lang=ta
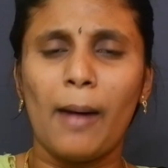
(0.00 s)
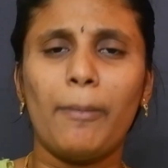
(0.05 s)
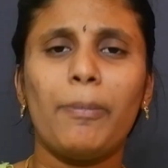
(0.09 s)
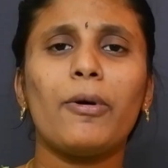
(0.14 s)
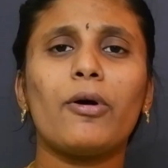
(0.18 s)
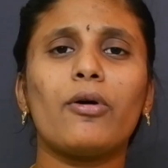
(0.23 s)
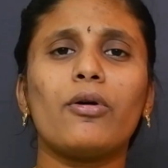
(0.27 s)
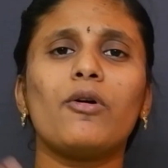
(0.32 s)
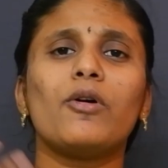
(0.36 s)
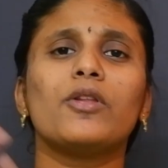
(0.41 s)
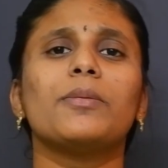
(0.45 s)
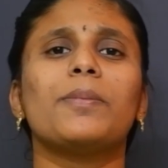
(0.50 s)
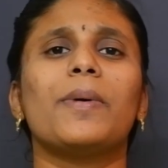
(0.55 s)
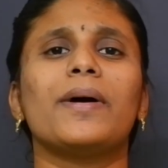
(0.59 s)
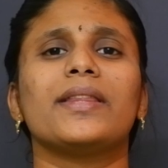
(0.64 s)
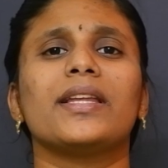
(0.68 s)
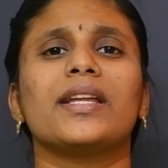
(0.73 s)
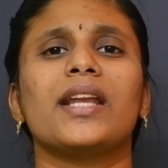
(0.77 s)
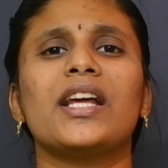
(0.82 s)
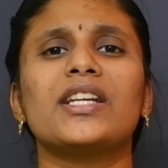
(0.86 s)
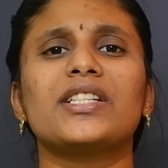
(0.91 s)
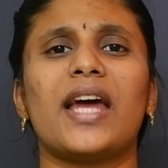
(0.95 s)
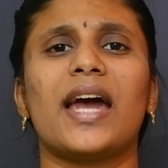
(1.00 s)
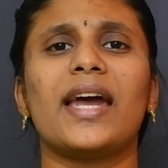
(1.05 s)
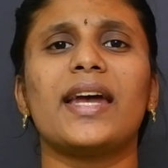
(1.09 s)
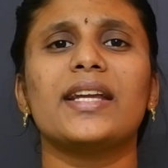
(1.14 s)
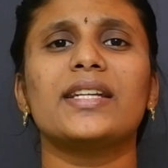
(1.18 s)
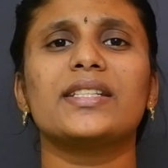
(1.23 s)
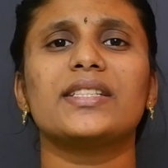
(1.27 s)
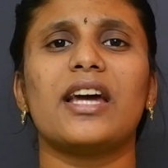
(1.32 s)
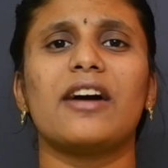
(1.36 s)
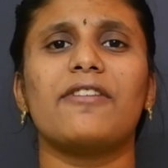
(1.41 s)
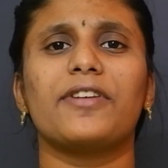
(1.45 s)
அப்ப கூட வந்து பாத்தீங்கன்னா
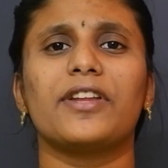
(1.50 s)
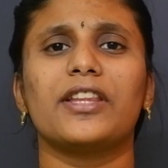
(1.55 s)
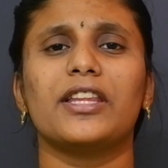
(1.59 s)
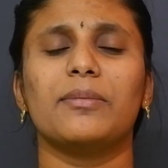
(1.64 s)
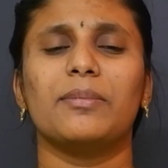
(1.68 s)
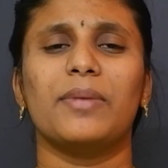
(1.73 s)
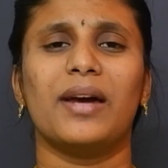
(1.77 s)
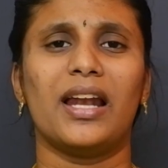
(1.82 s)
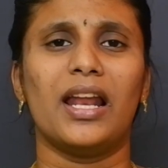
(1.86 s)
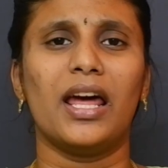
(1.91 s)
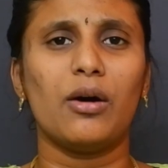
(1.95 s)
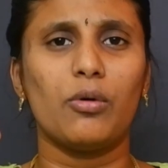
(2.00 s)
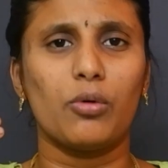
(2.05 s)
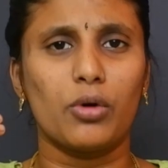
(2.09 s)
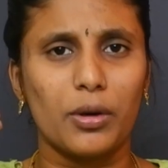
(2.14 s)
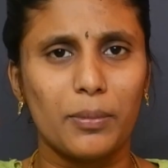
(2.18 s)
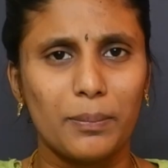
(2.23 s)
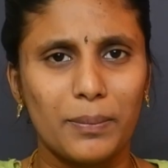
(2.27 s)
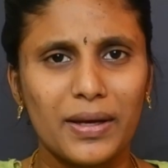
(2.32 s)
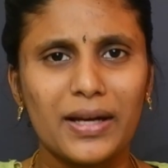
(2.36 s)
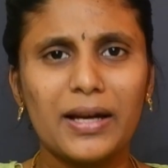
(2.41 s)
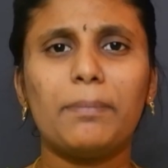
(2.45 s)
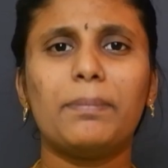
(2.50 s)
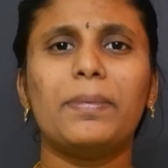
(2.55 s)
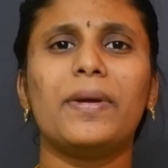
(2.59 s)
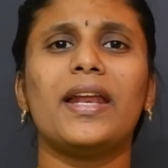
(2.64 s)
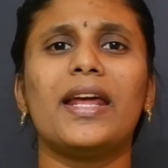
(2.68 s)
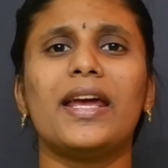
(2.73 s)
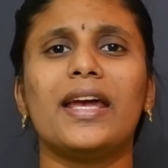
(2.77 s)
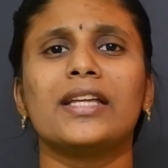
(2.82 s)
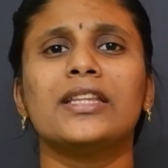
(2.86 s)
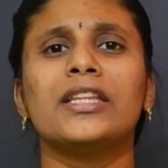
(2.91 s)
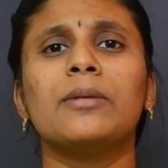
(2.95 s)
ஷாயின் ஷா அஃப்ரிதி மேல ஒரு
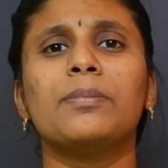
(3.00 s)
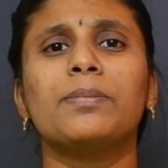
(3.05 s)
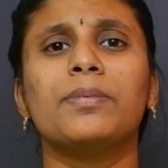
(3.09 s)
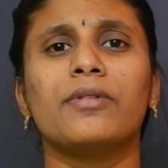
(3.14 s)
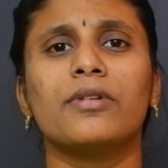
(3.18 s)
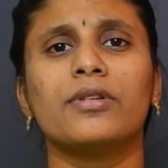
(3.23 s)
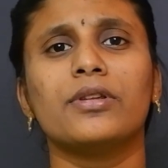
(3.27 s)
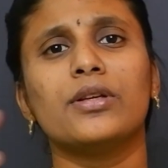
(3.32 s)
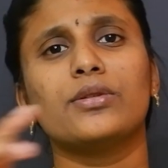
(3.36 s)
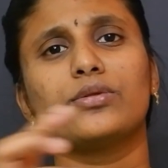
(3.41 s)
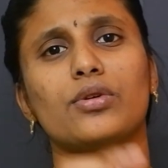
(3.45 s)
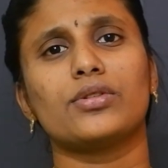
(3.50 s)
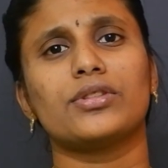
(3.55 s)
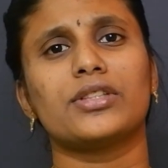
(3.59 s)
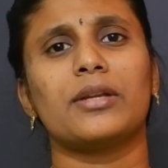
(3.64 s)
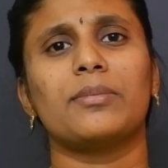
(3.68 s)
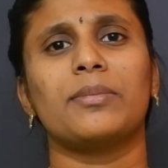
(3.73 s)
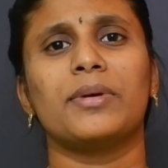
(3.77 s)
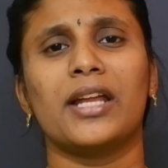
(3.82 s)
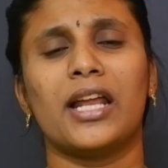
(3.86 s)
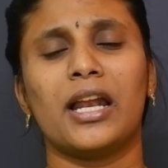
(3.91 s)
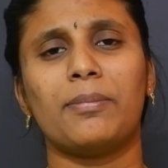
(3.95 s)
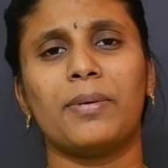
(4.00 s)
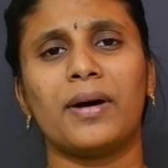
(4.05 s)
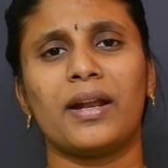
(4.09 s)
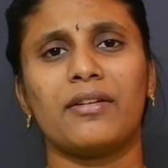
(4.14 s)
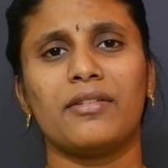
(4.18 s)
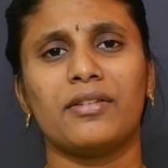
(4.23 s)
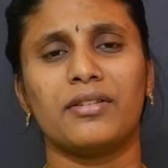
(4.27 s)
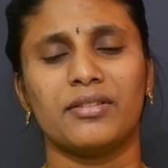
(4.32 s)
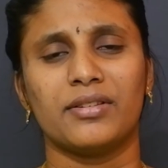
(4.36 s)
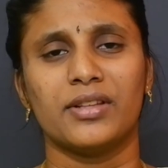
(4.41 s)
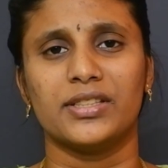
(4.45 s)
மிகப்பெரிய எதிர்ப்பு வந்து சோசியல் மீடியால
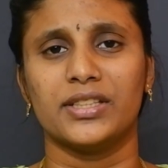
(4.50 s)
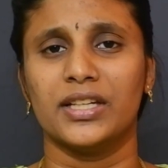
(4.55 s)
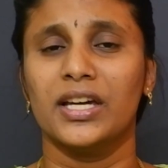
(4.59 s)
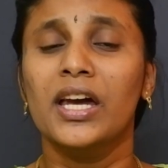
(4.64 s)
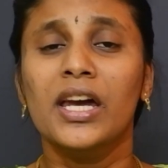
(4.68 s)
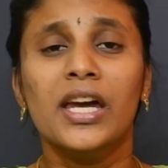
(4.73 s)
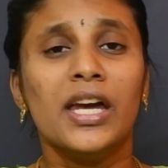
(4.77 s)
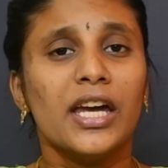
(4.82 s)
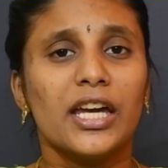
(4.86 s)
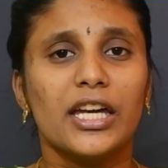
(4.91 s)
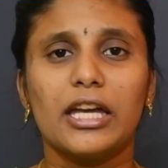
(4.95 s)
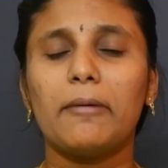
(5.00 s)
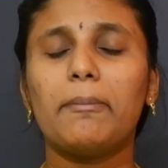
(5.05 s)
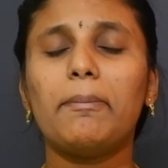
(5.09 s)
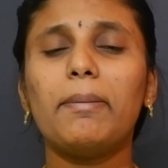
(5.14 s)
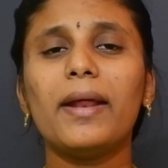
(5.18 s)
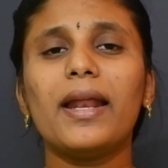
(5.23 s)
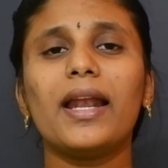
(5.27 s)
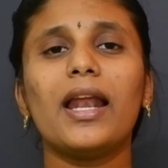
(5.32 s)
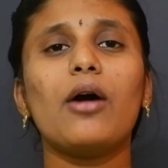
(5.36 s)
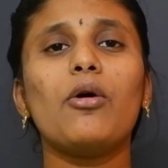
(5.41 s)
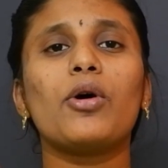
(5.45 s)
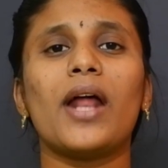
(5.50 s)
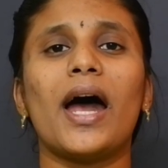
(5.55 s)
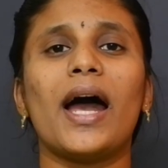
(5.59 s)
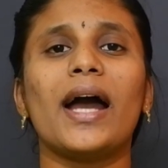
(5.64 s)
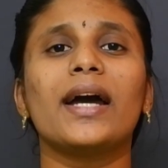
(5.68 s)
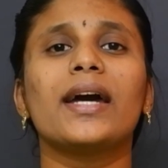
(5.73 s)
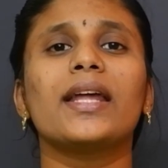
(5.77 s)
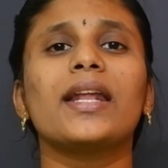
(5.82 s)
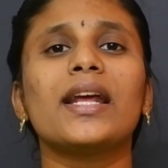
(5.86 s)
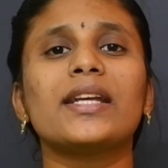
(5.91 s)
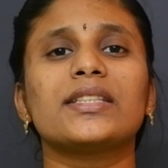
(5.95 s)
பரவிட்டு வந்துச்சு இப்படிலாம் ஒரு
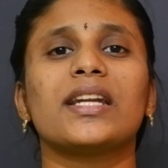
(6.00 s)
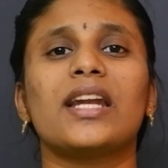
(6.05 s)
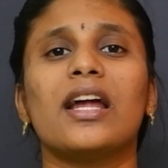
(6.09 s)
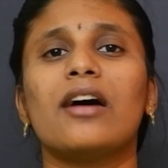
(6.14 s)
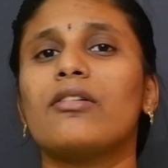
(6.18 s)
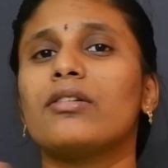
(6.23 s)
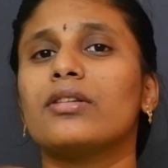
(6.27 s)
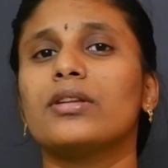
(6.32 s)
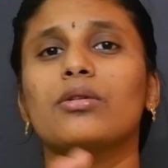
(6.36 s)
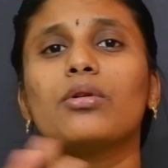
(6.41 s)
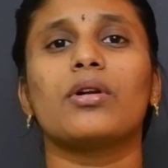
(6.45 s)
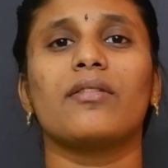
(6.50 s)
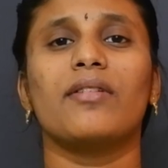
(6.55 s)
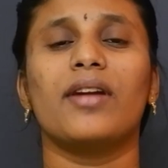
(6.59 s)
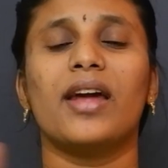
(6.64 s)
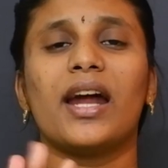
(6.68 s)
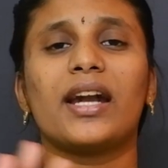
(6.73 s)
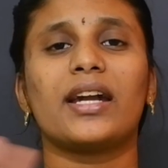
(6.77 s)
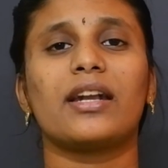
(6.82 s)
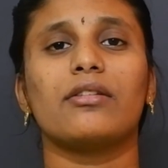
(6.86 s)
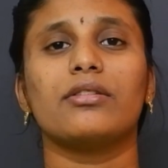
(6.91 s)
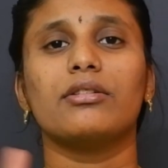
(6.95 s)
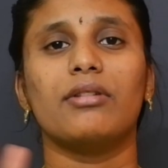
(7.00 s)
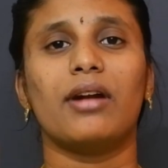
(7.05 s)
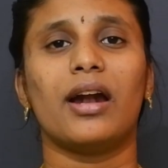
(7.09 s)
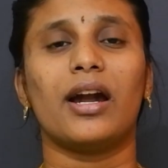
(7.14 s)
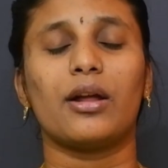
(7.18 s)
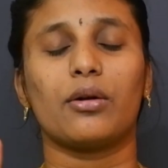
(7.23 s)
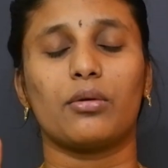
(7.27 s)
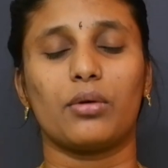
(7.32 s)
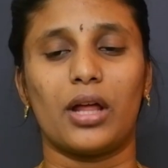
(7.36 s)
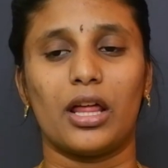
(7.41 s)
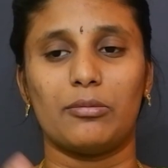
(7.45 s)
அக்ரஷனா வந்து ஒரு விளையாட்டுல வந்து
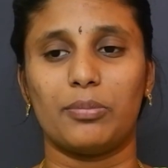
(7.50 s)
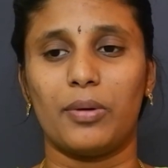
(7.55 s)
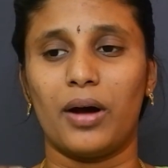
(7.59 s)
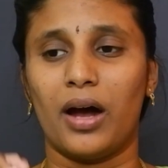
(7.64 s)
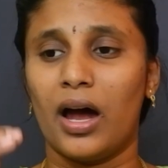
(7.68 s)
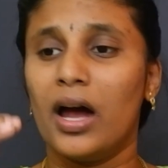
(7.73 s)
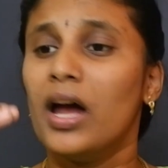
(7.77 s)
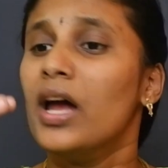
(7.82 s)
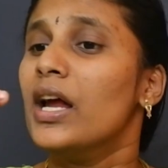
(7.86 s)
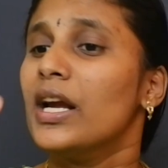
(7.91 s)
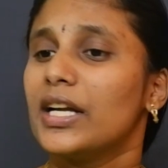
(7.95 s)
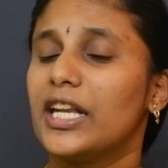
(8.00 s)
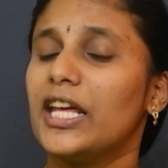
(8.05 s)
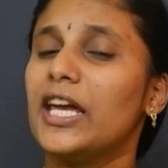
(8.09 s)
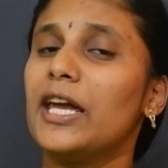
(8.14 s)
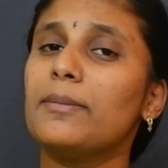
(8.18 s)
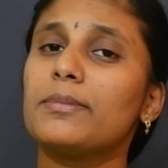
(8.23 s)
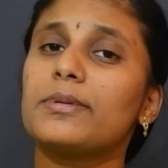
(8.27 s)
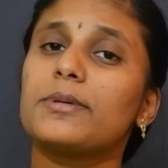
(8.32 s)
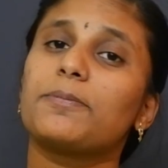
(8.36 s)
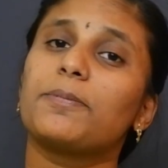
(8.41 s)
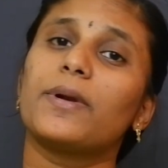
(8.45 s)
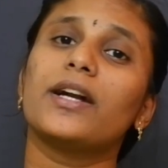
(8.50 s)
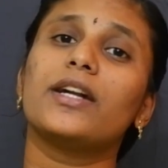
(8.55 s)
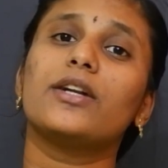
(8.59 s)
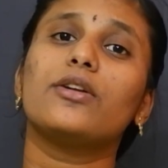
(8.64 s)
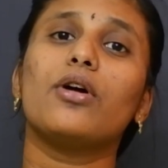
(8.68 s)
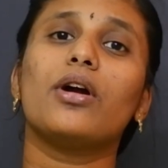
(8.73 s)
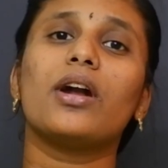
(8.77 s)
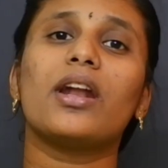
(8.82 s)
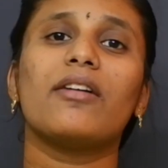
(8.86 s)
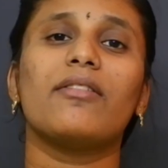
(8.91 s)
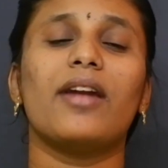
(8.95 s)
விளையாடக்கூடாதுப்பா டீம்
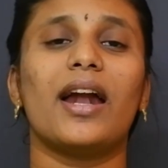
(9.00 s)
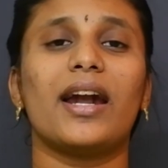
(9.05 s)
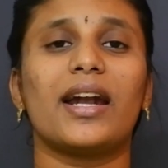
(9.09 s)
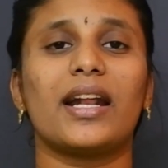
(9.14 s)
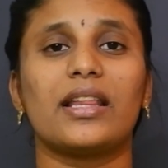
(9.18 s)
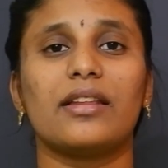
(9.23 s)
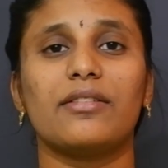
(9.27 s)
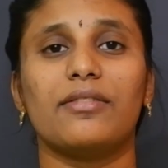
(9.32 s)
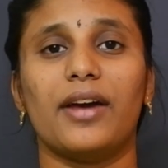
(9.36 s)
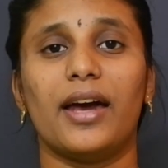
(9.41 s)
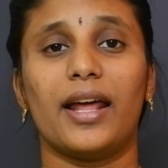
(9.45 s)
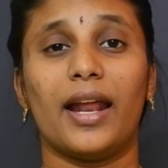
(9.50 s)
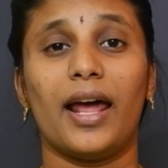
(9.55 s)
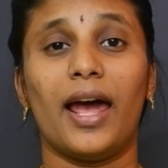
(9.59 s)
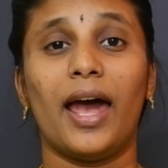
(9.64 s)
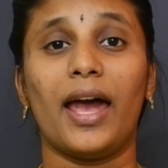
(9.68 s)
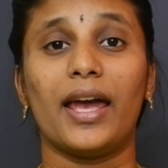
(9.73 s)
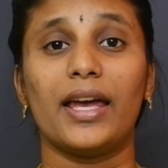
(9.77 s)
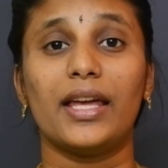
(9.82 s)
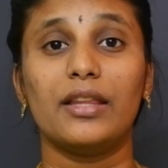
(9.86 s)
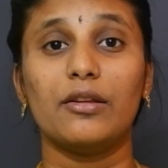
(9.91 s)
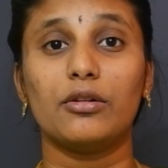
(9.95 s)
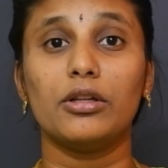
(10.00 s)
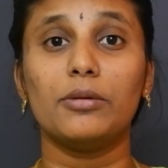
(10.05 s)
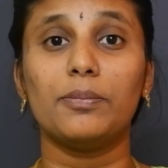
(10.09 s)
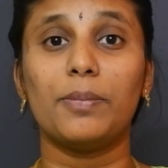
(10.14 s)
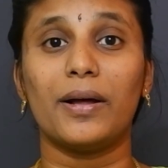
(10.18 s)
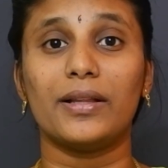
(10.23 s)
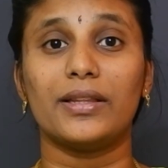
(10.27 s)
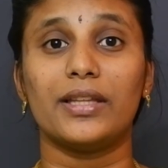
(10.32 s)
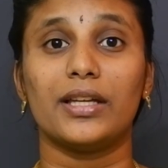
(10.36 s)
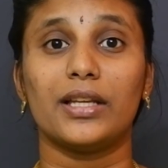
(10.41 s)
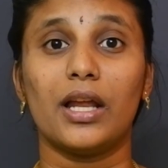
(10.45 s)
ஸ்பிரிட்டோட விளையாடுறது வேற இது வந்து
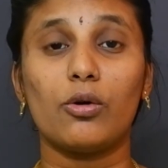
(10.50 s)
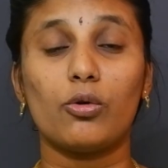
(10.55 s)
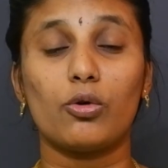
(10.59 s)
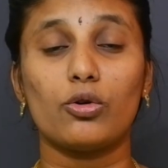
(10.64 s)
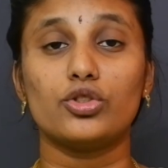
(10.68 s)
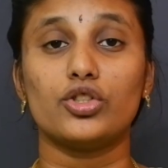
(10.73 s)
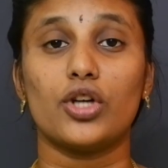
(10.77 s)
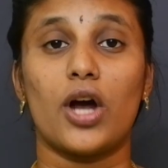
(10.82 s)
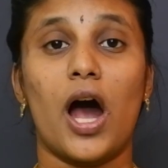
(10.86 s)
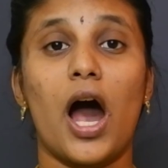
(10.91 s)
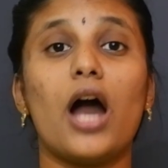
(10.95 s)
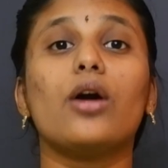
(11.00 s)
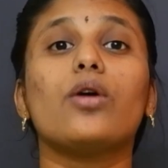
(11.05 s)
பாத்தீங்கன்னா கொஞ்சம்